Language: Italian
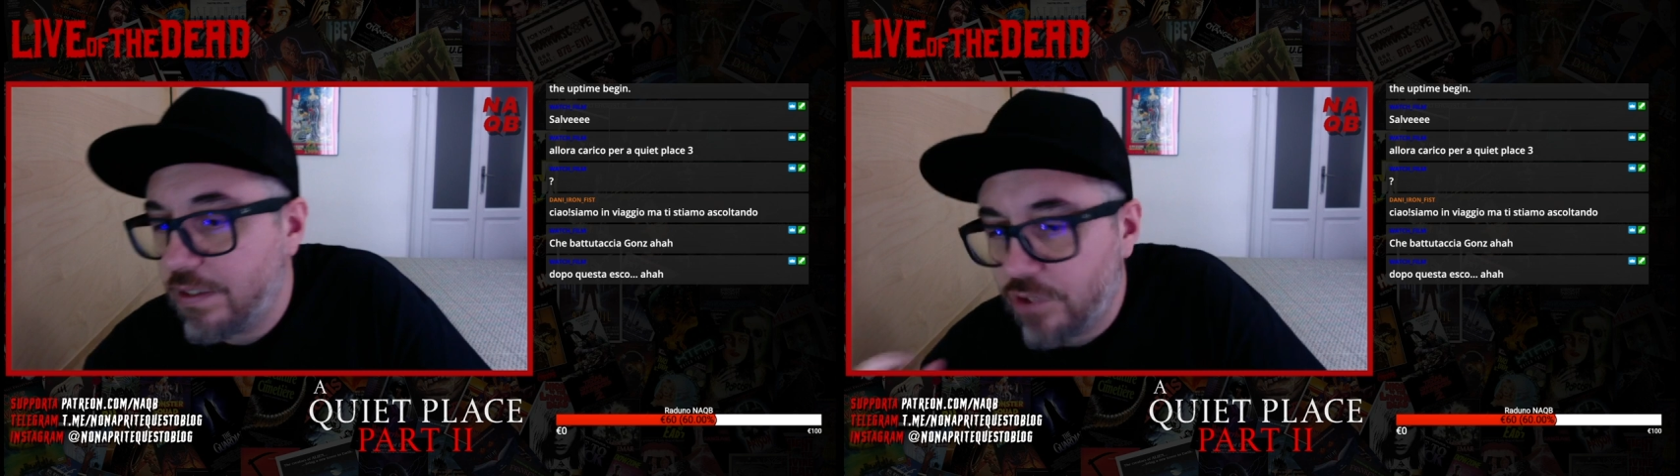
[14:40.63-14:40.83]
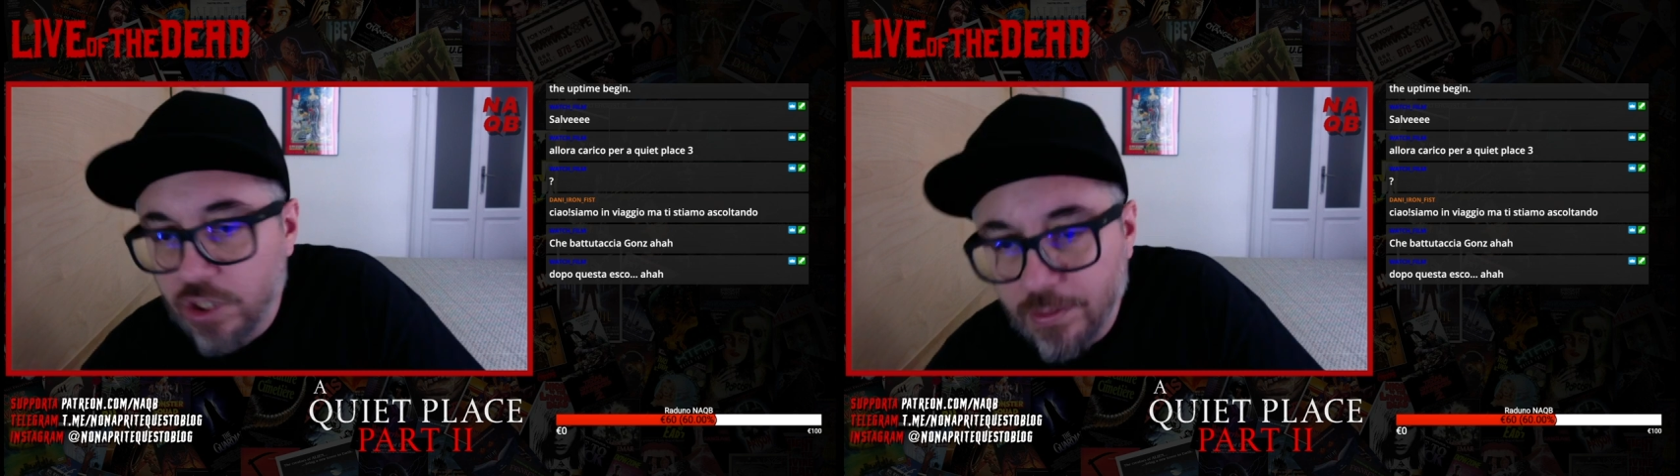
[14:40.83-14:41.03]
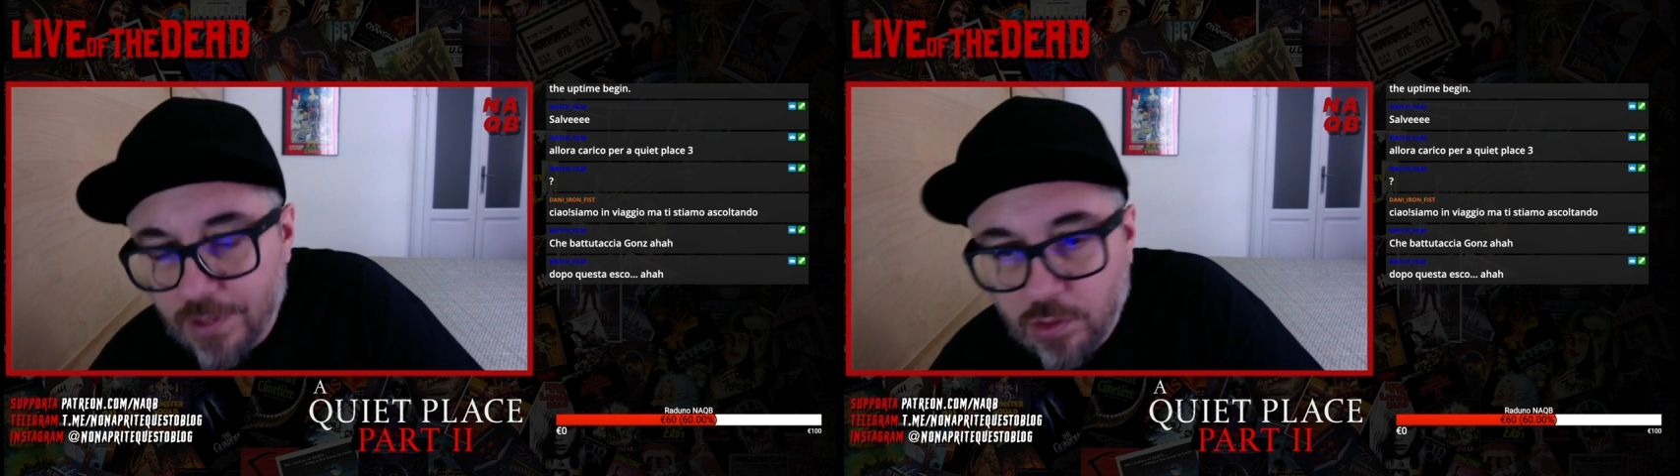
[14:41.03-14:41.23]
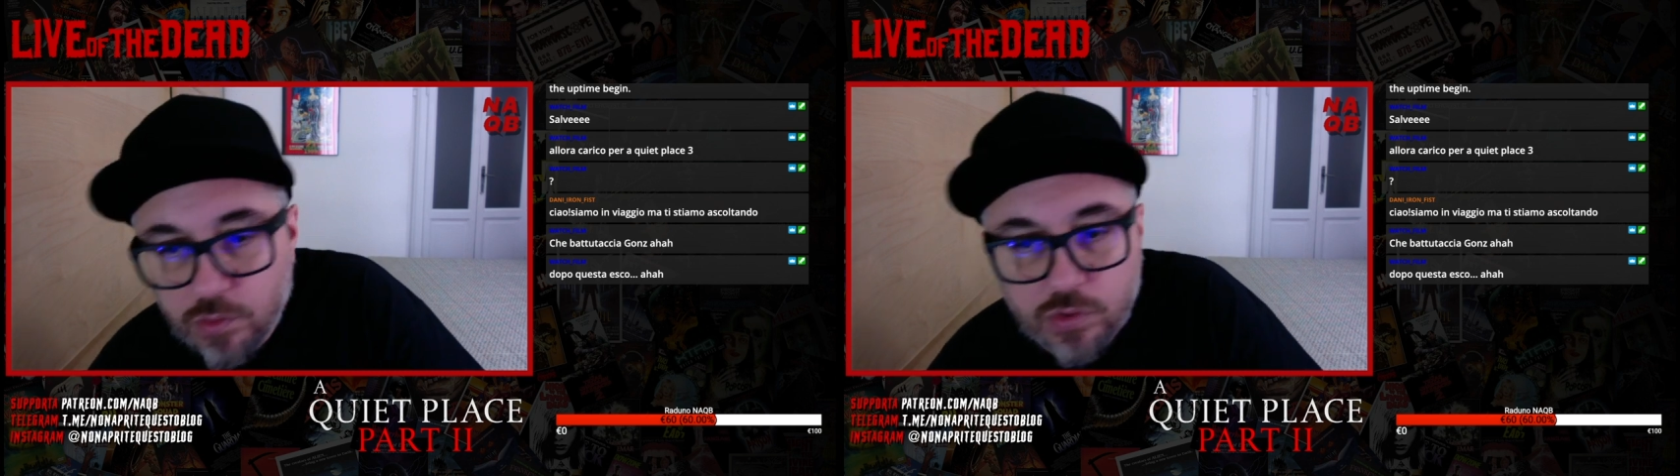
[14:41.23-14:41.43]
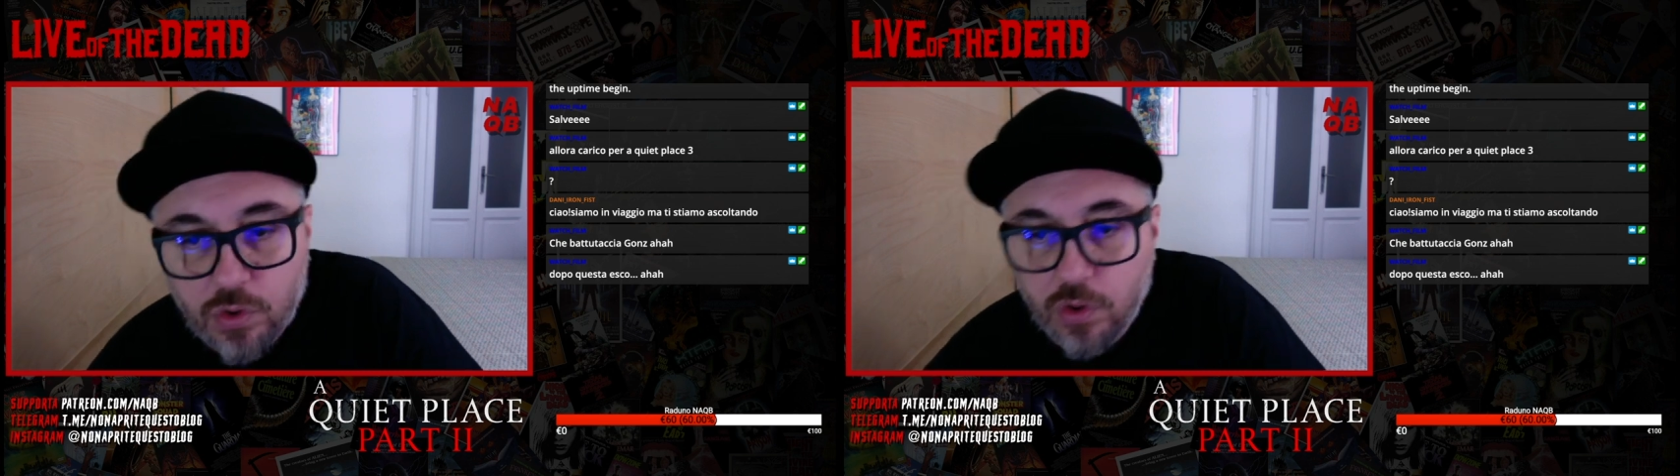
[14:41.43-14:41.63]
cinema
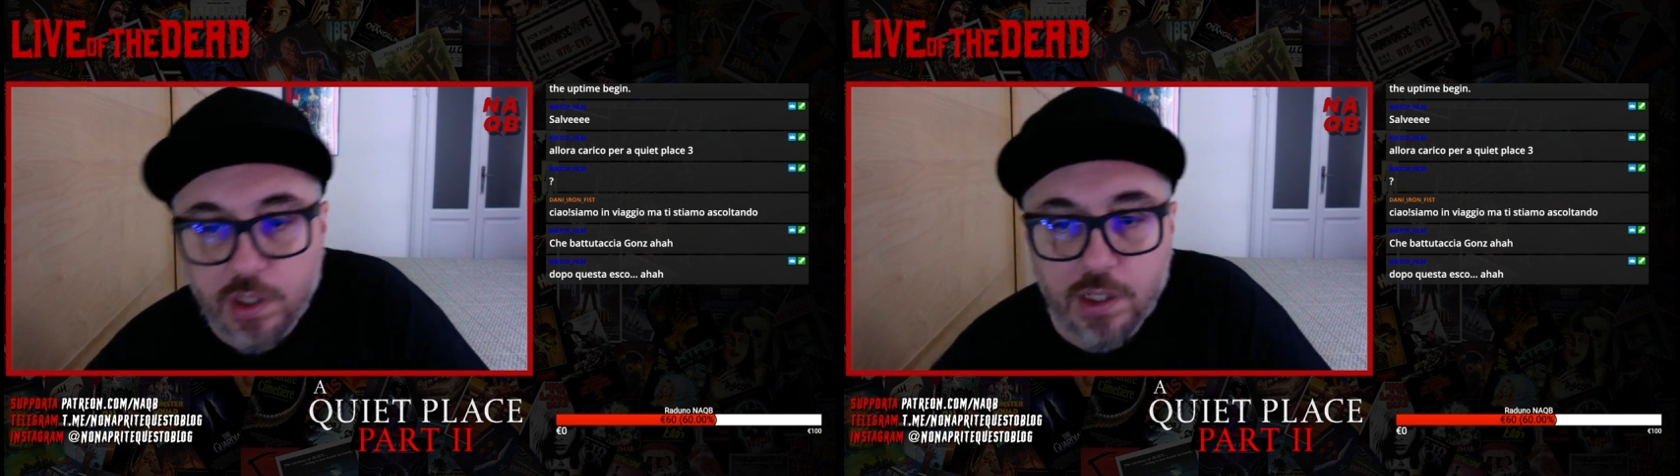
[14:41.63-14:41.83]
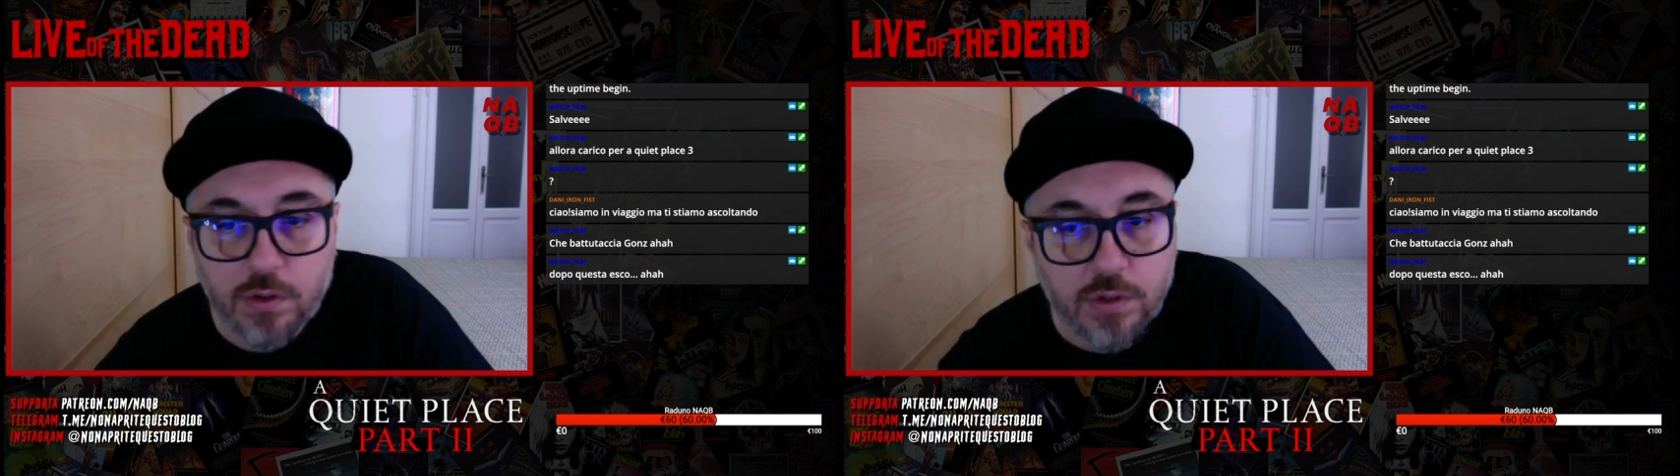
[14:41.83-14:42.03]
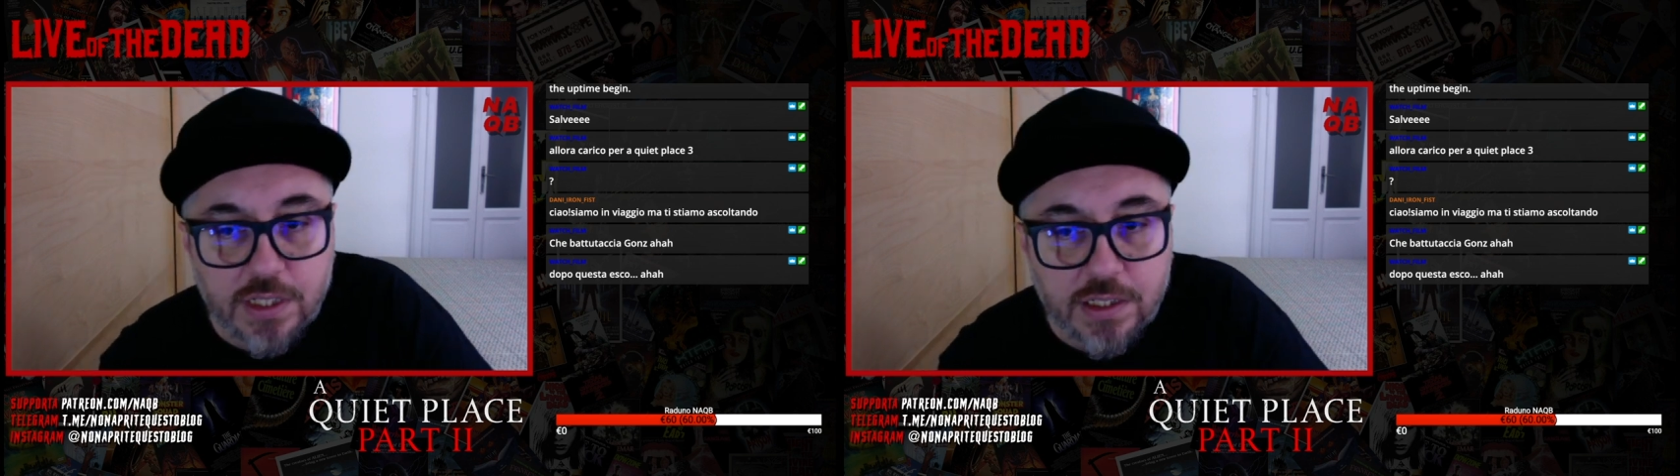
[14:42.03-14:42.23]
d'autore o nel